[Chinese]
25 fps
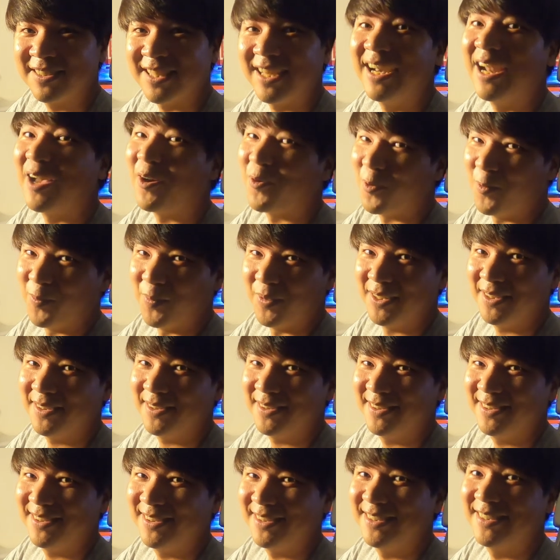再让我
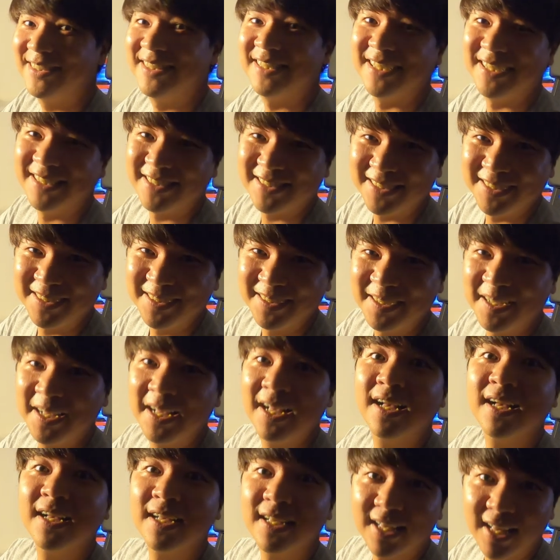们接着
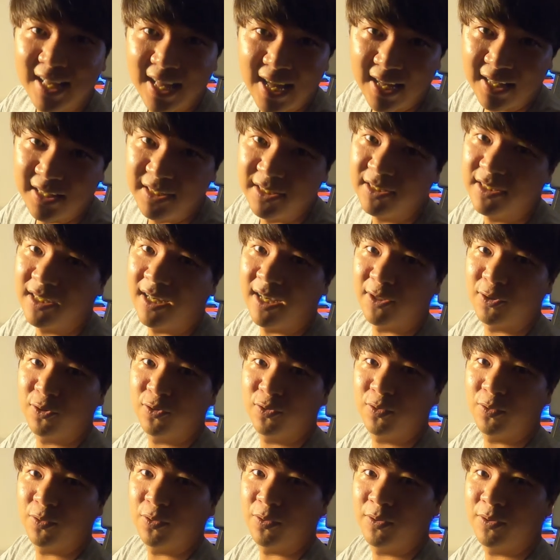看下
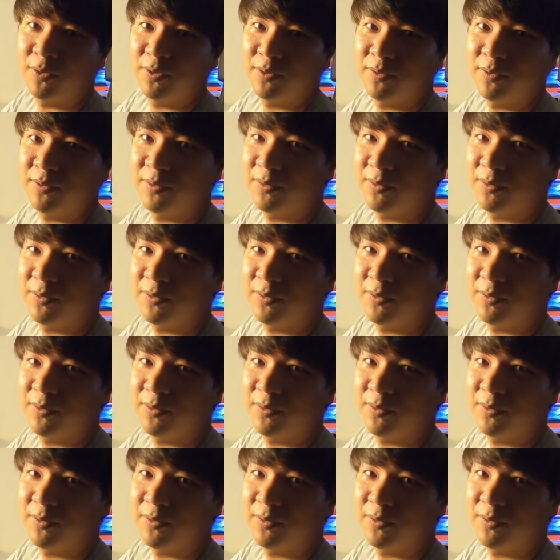去，